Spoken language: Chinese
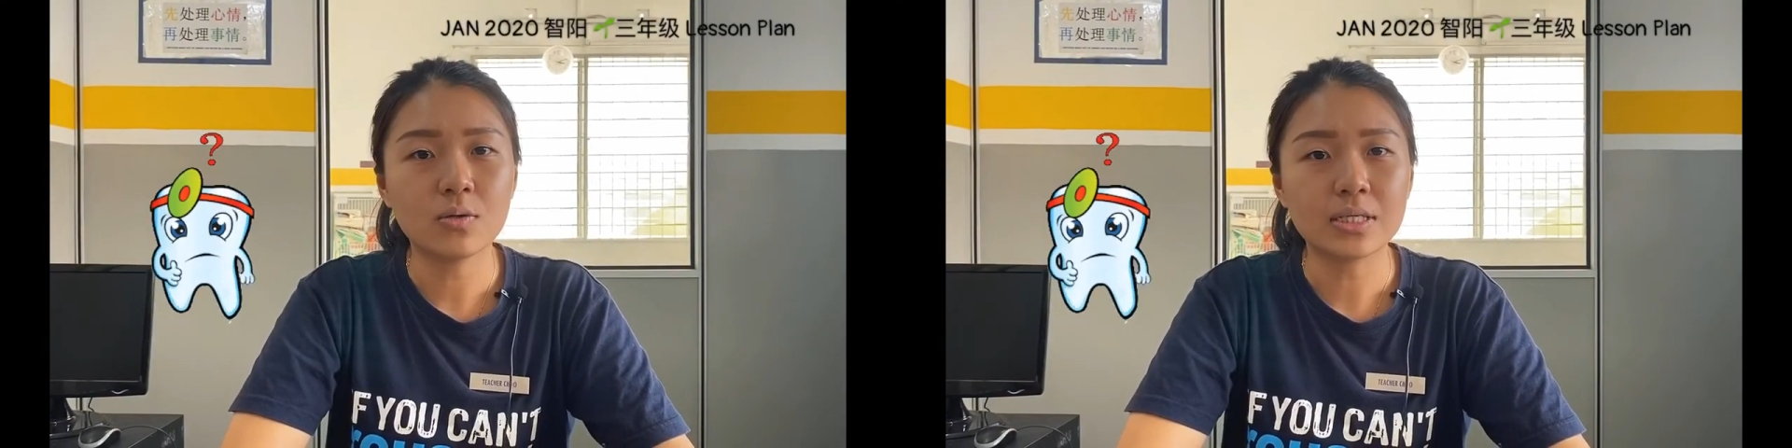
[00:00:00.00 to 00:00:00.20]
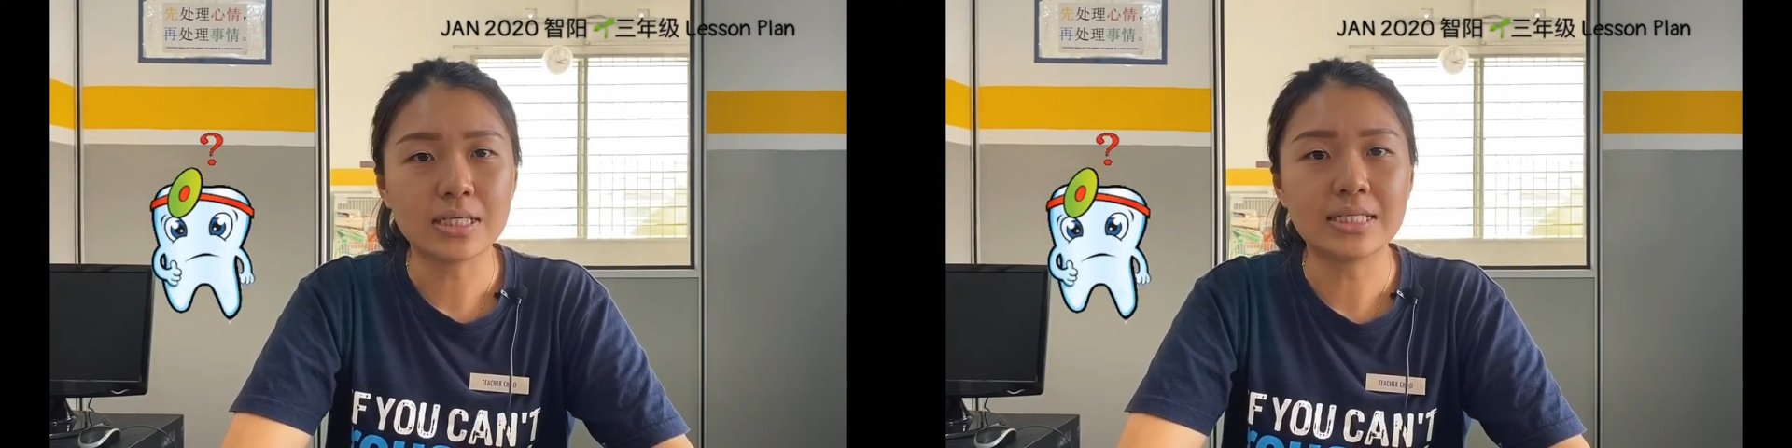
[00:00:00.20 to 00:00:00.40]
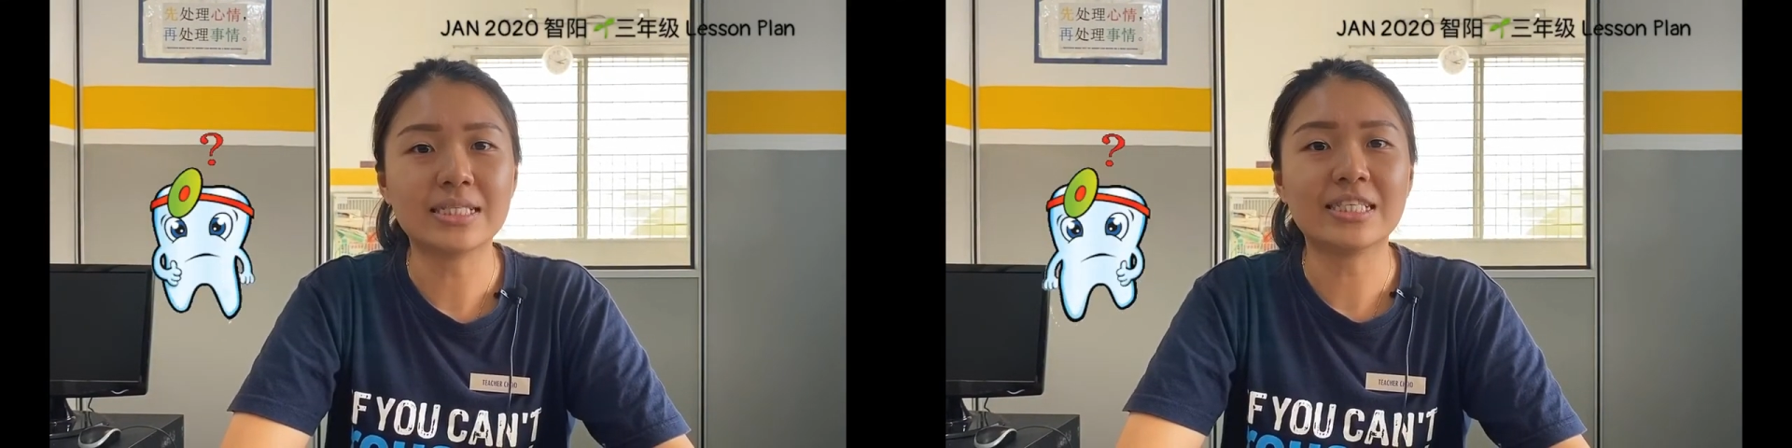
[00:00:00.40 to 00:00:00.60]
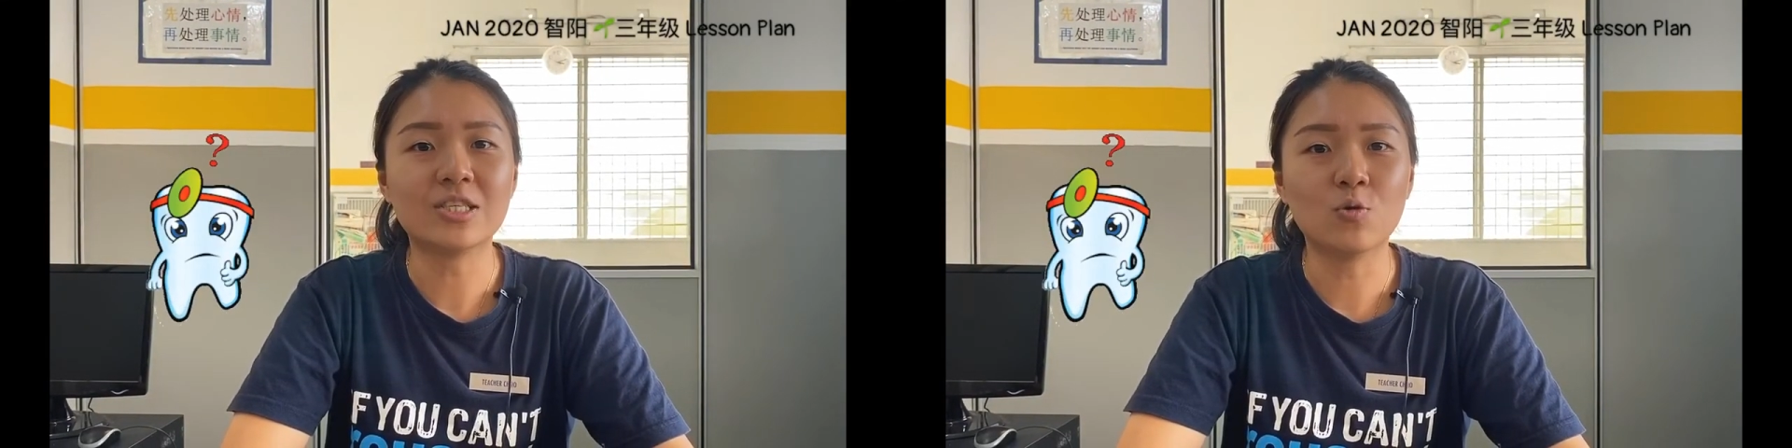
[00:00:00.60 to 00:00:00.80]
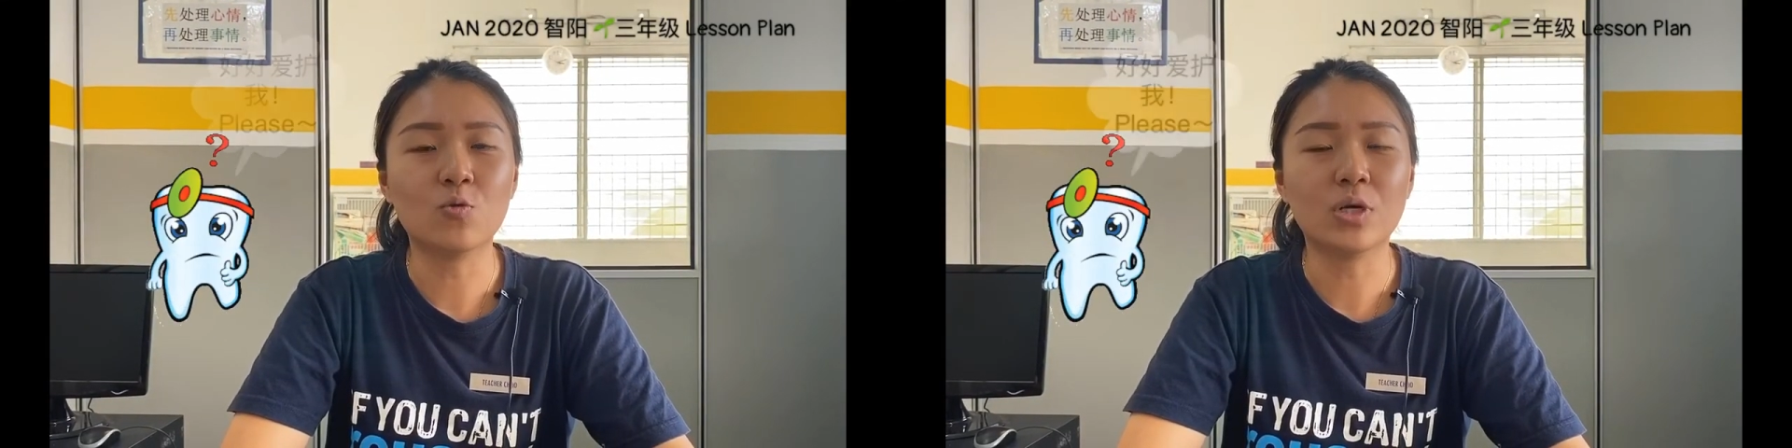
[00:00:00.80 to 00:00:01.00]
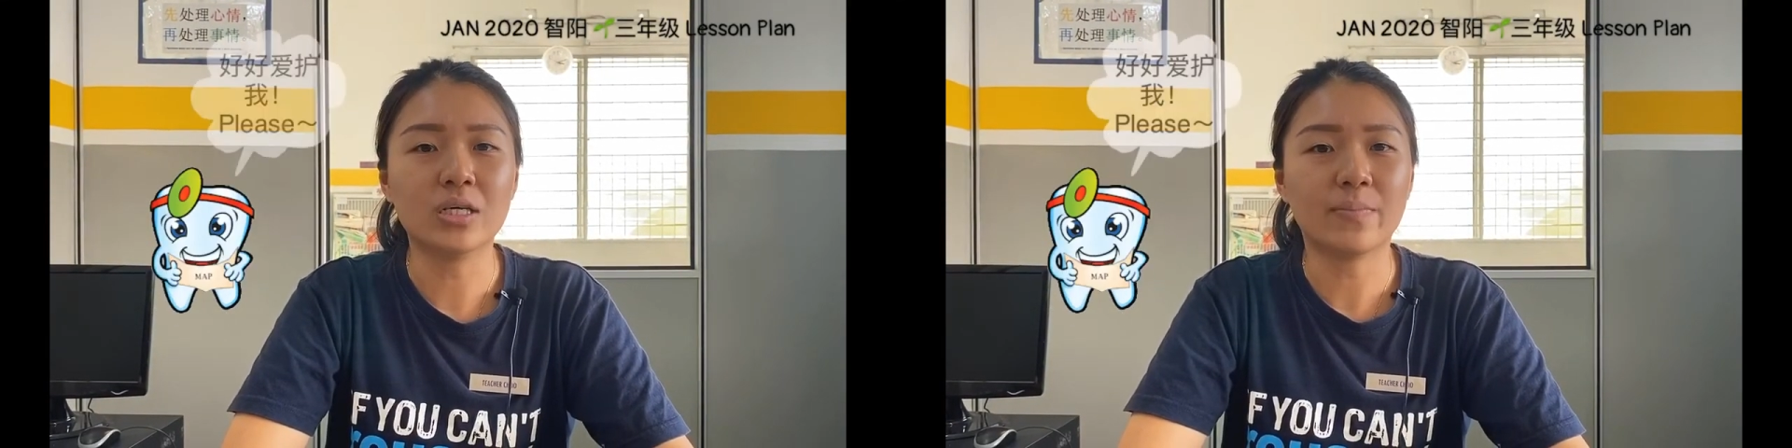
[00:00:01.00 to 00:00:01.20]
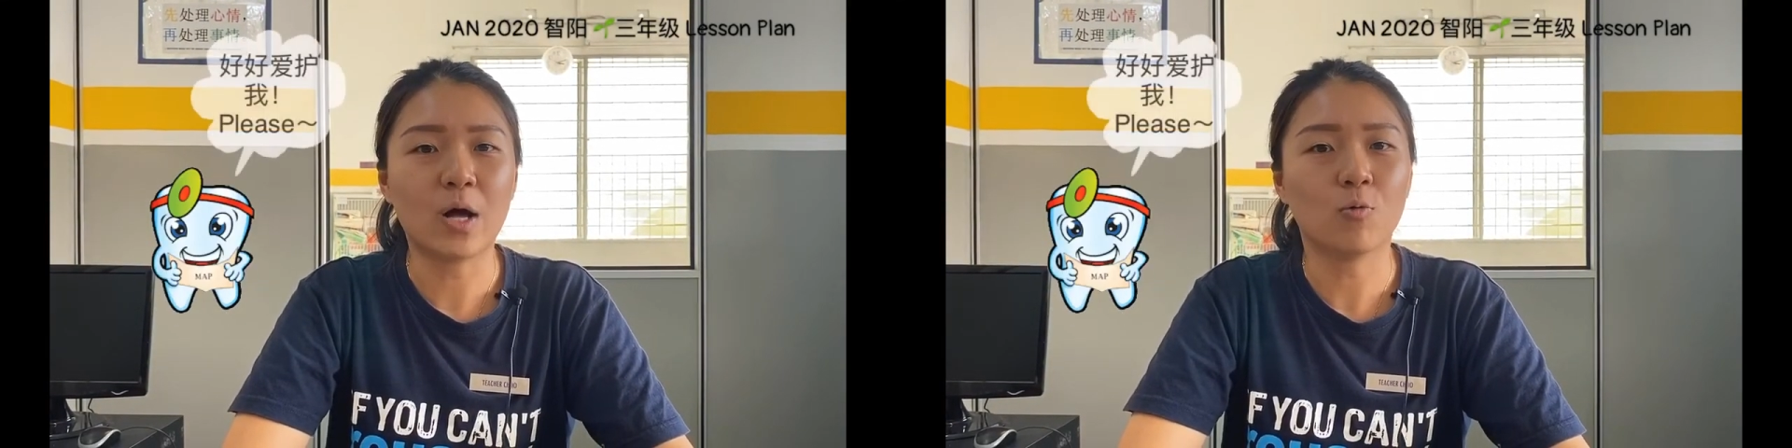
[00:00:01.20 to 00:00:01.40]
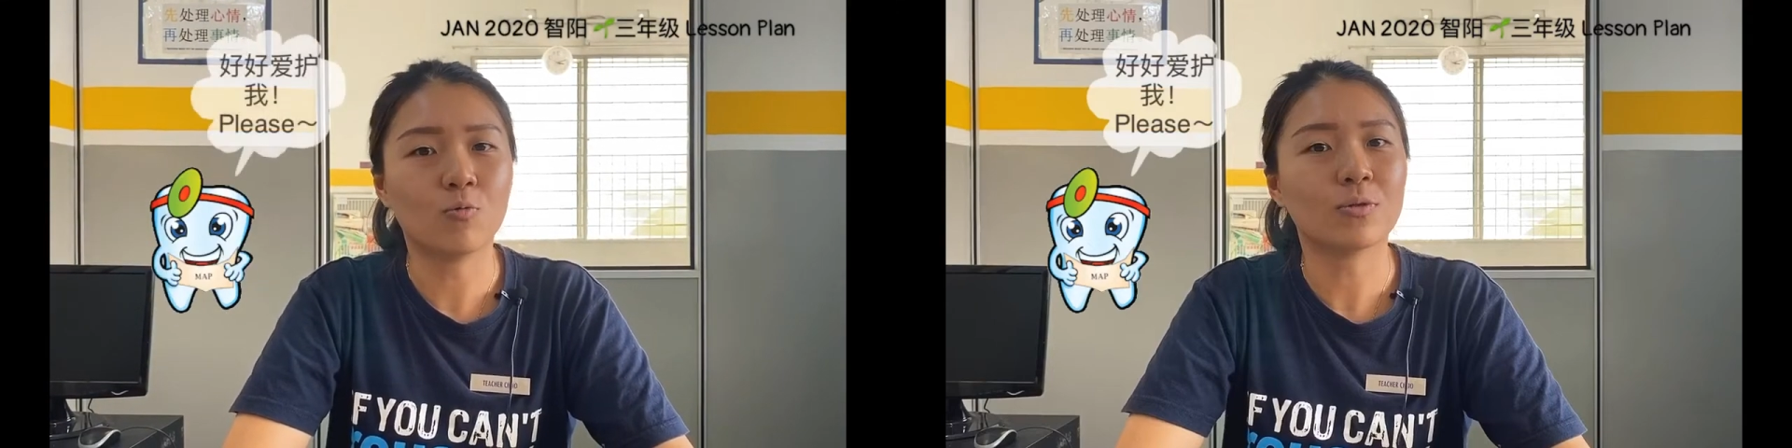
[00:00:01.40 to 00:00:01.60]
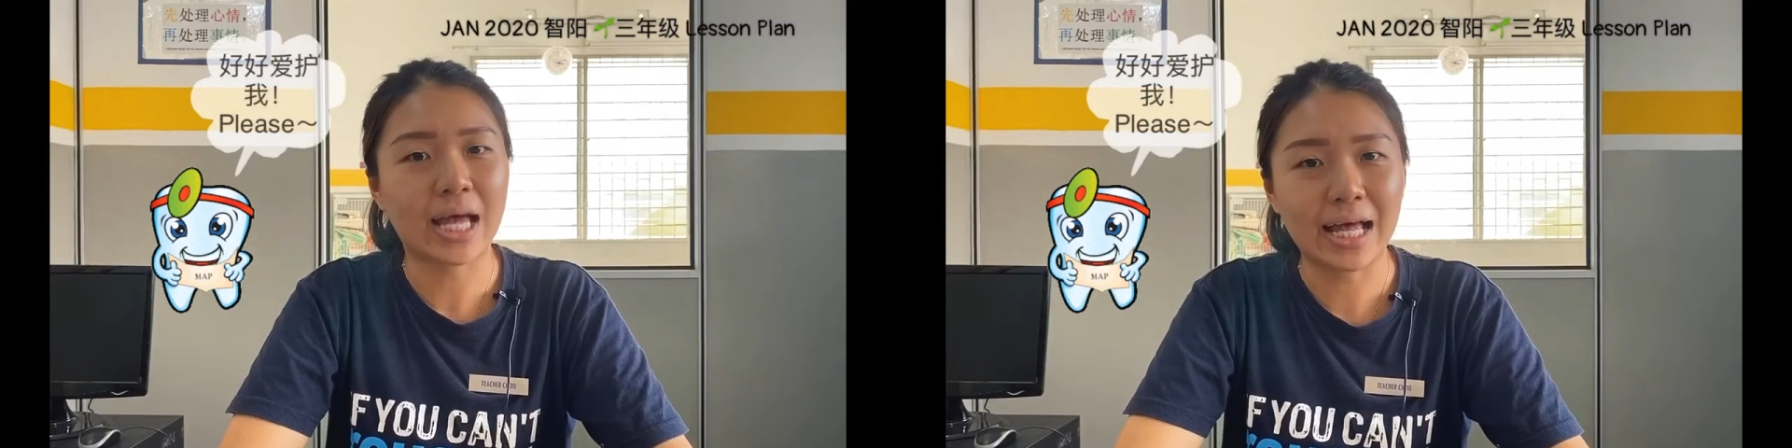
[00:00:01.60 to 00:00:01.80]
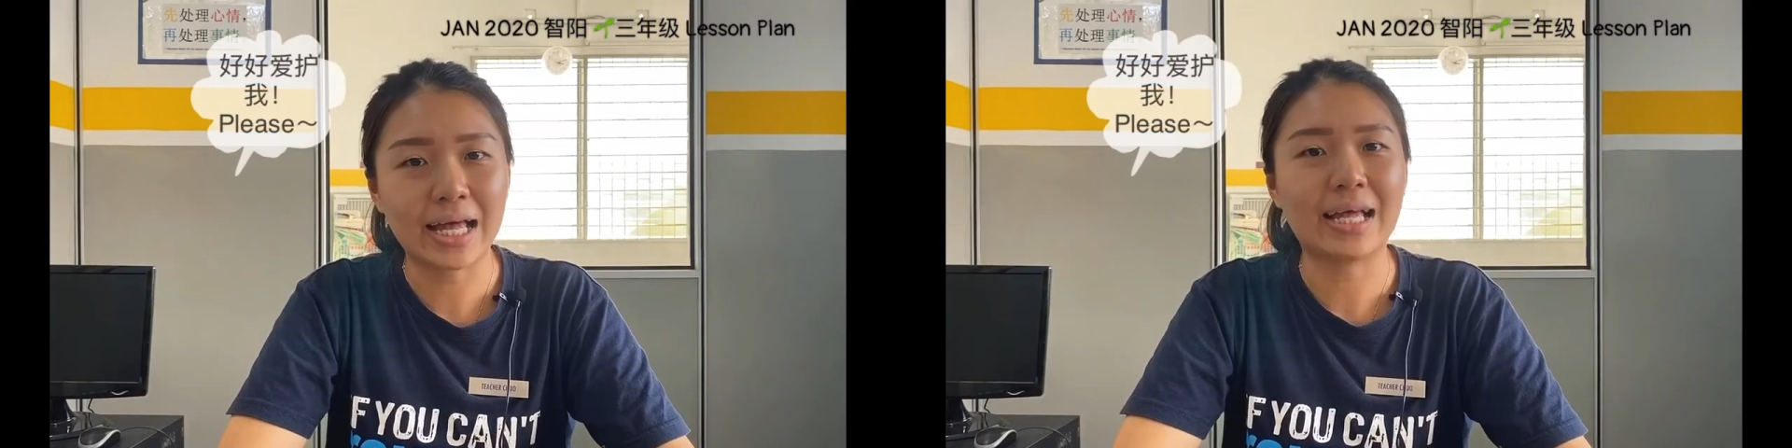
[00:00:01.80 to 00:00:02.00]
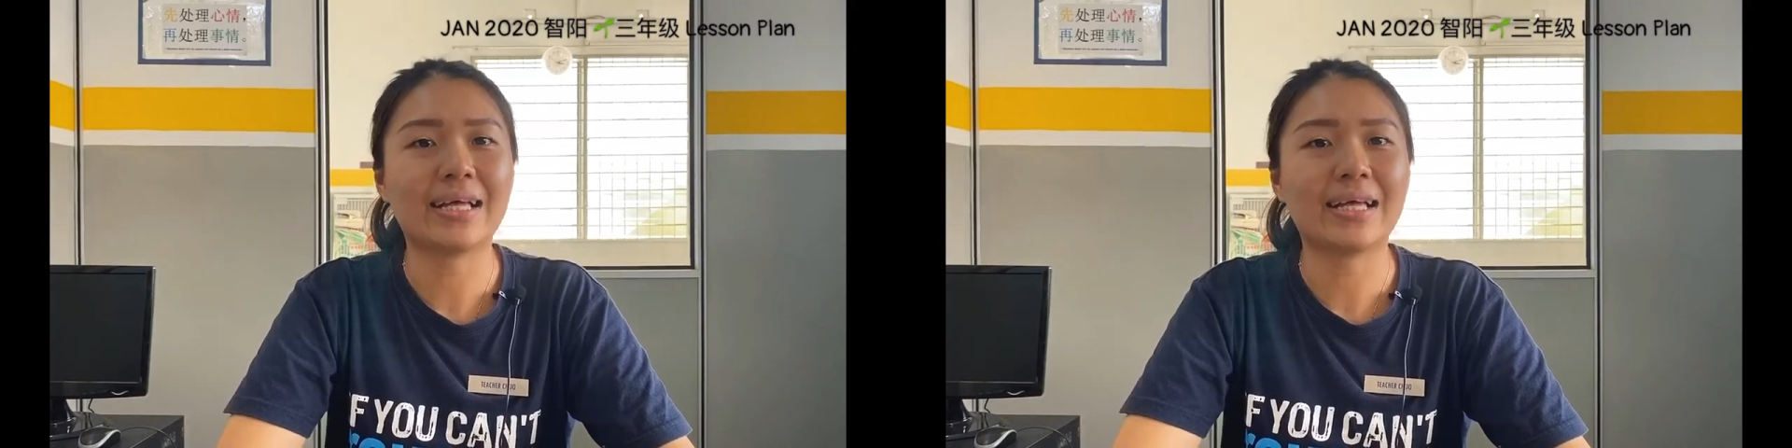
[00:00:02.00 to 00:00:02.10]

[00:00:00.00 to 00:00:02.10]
以及如何保护它。